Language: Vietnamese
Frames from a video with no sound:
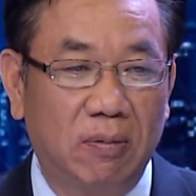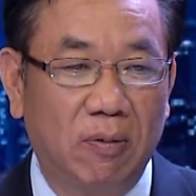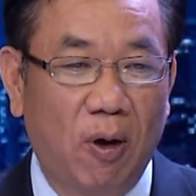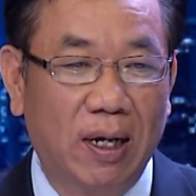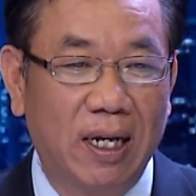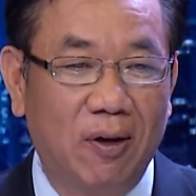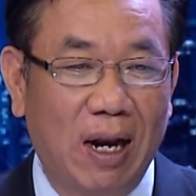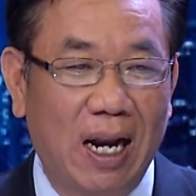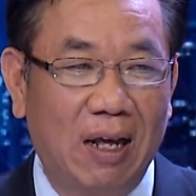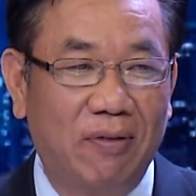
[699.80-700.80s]
Hoa Kỳ có
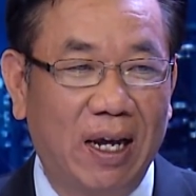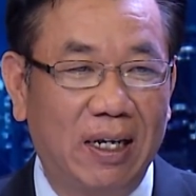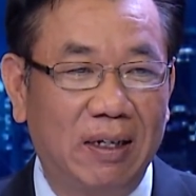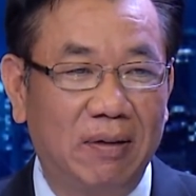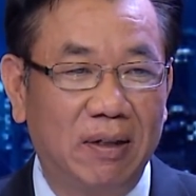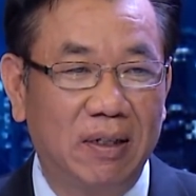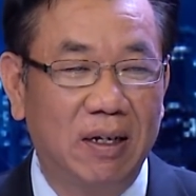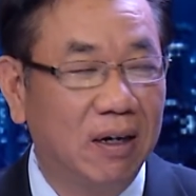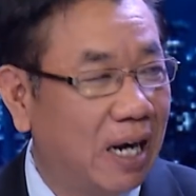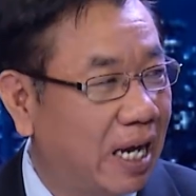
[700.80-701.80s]
lẽ là phải
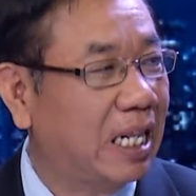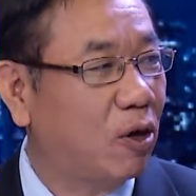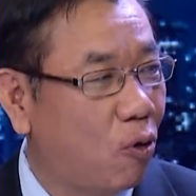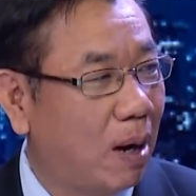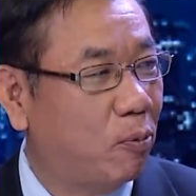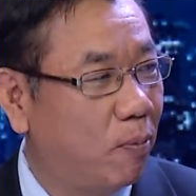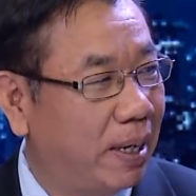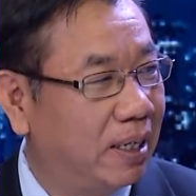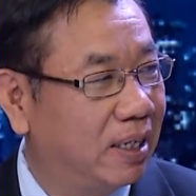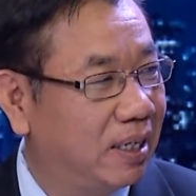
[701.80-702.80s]
dừng lại cái thế cô lập của mình
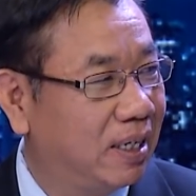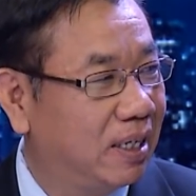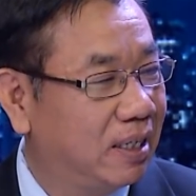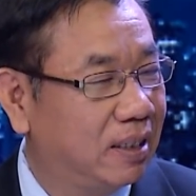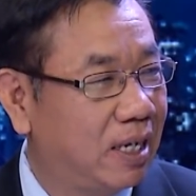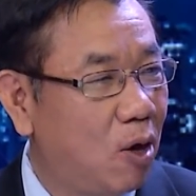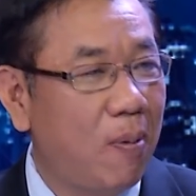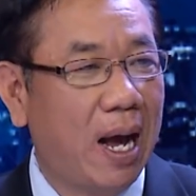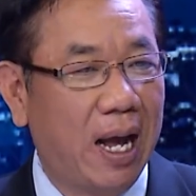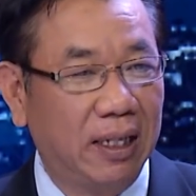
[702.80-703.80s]
yeah. Dạ. nếu
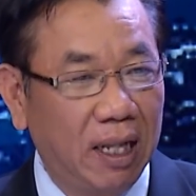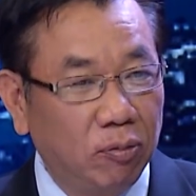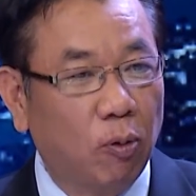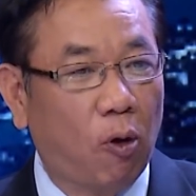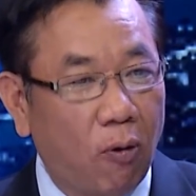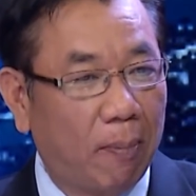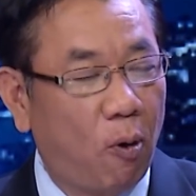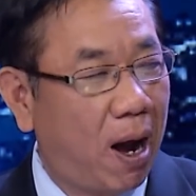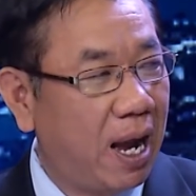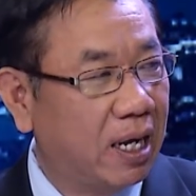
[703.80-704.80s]
mà tiếp tục cô lập
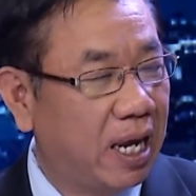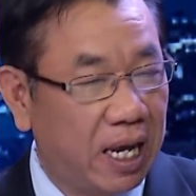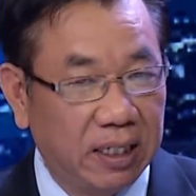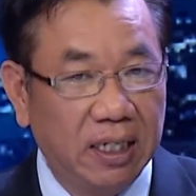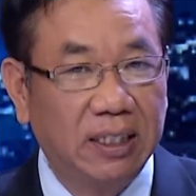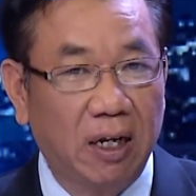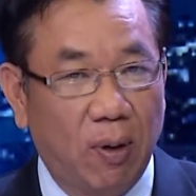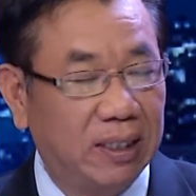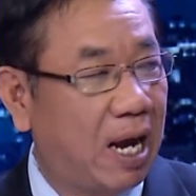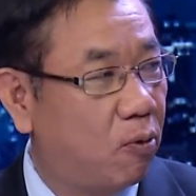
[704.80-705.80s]
hóa cái chính sách
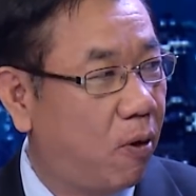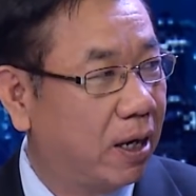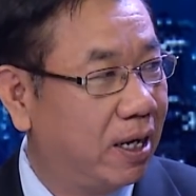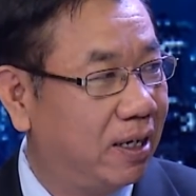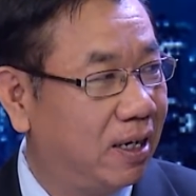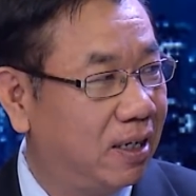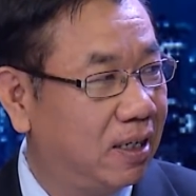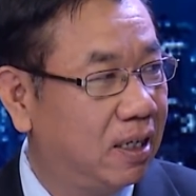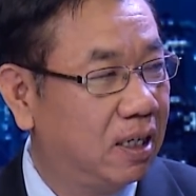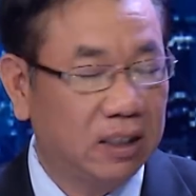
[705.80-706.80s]
ngoại giao của Hoa Kỳ đó
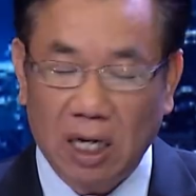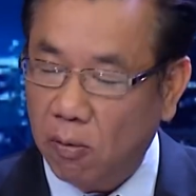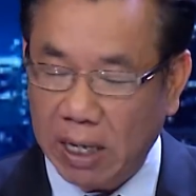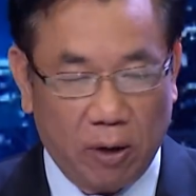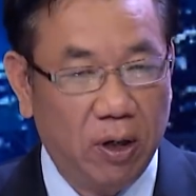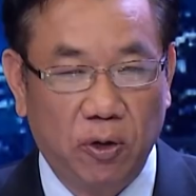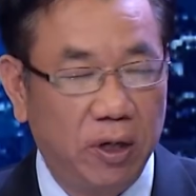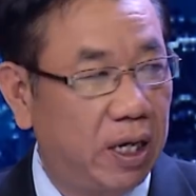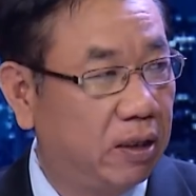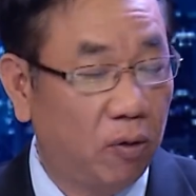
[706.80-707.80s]
yeah. Dạ. sẽ không giải quyết được chuyện
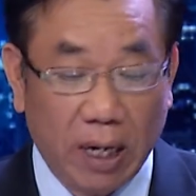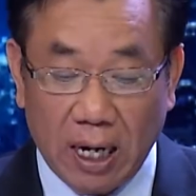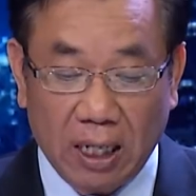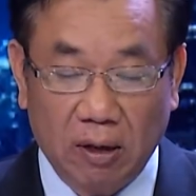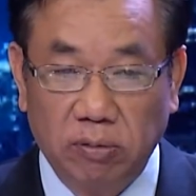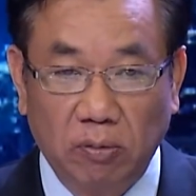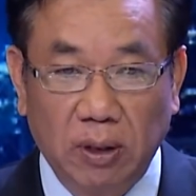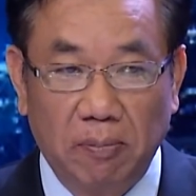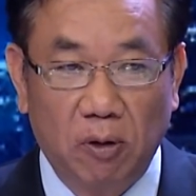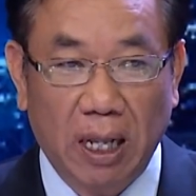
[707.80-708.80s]
gì tôi nghĩ là tổng thống
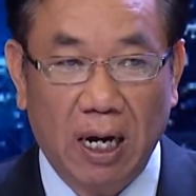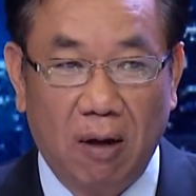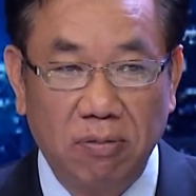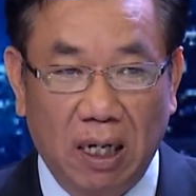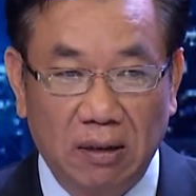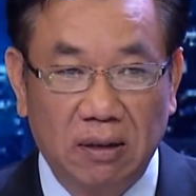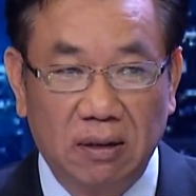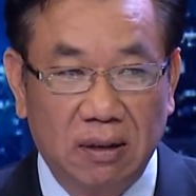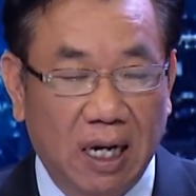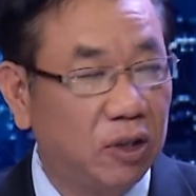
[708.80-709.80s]
Trump có thể là ông nhận
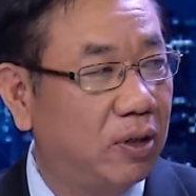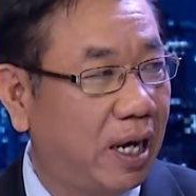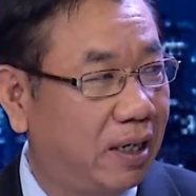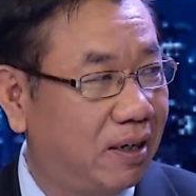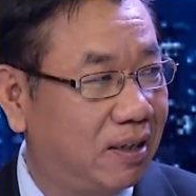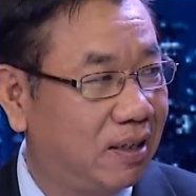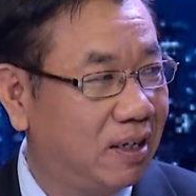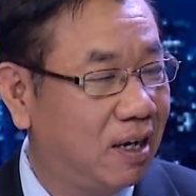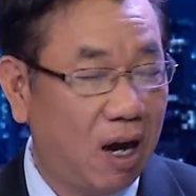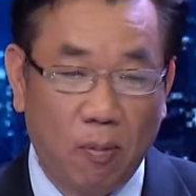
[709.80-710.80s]
ra cái chuyện này đó yeah.
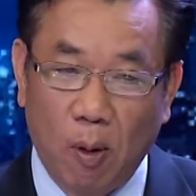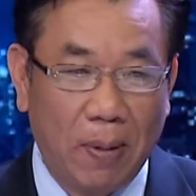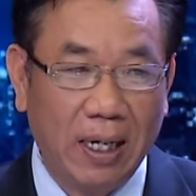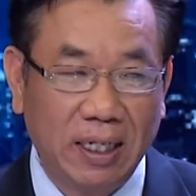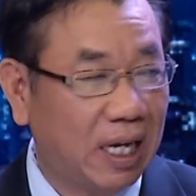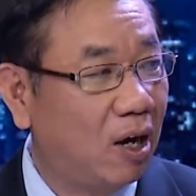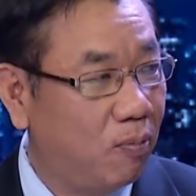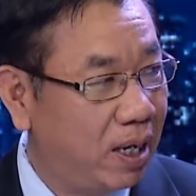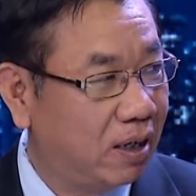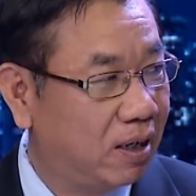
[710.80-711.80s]
Dạ. ông Pompeo chắc chắn là ông
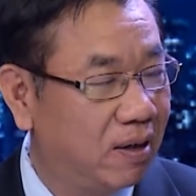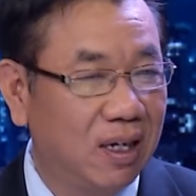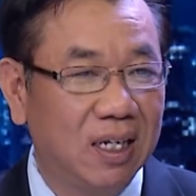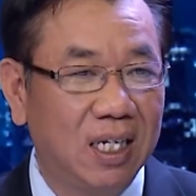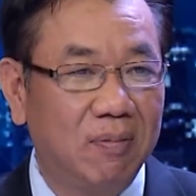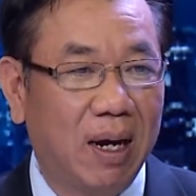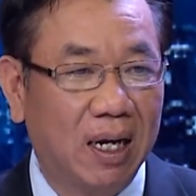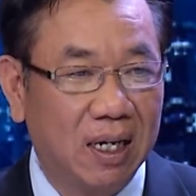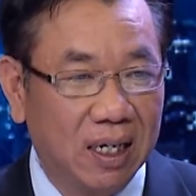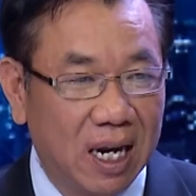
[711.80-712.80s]
biết rồi nhưng mà
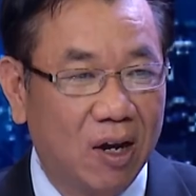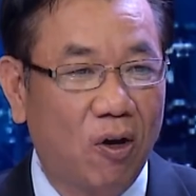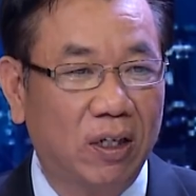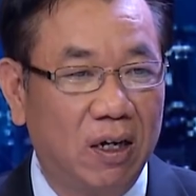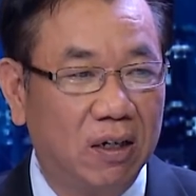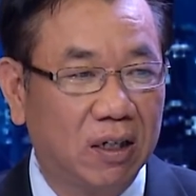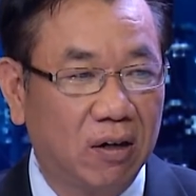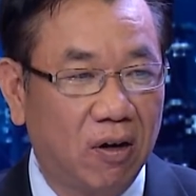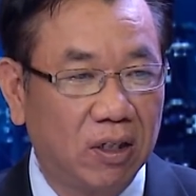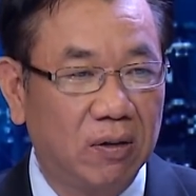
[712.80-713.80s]
để coi thử cho
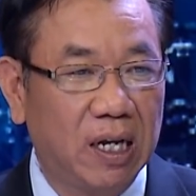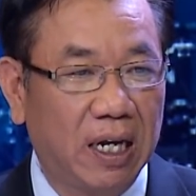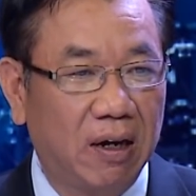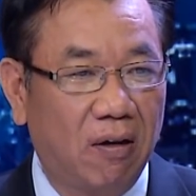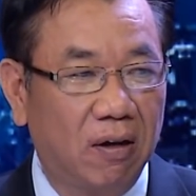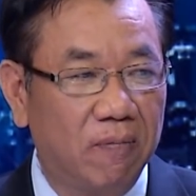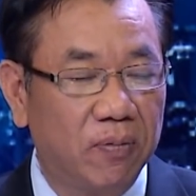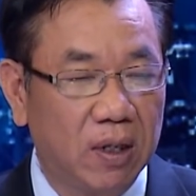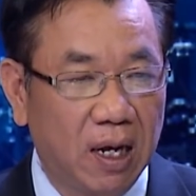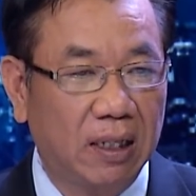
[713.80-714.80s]
coi những ngày đó đó
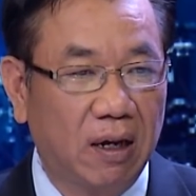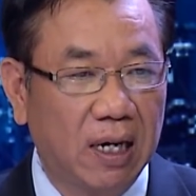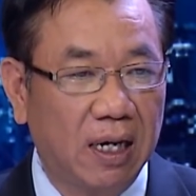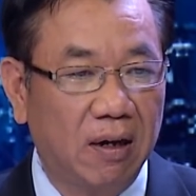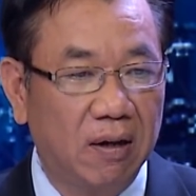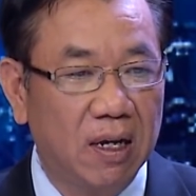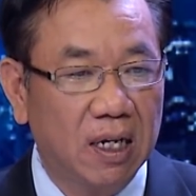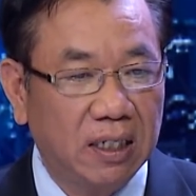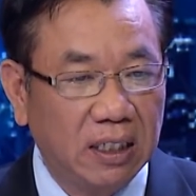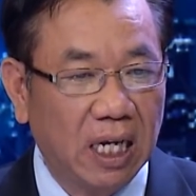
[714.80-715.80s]
những ngày tới đây đó
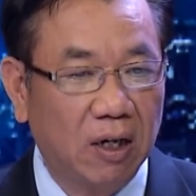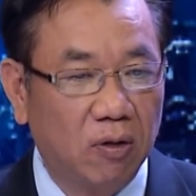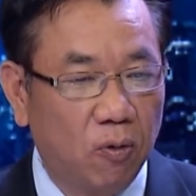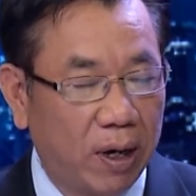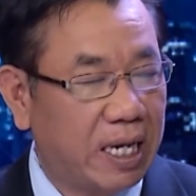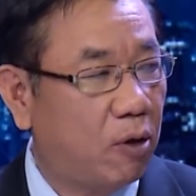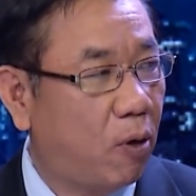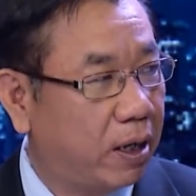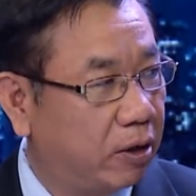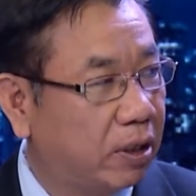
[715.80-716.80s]
chính sách ngoại giao của
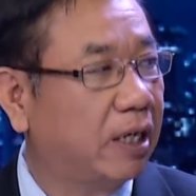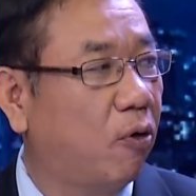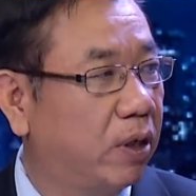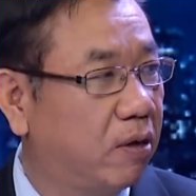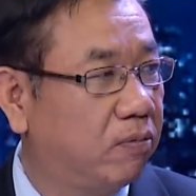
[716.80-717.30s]
Hoa Kỳ có thay đổi không?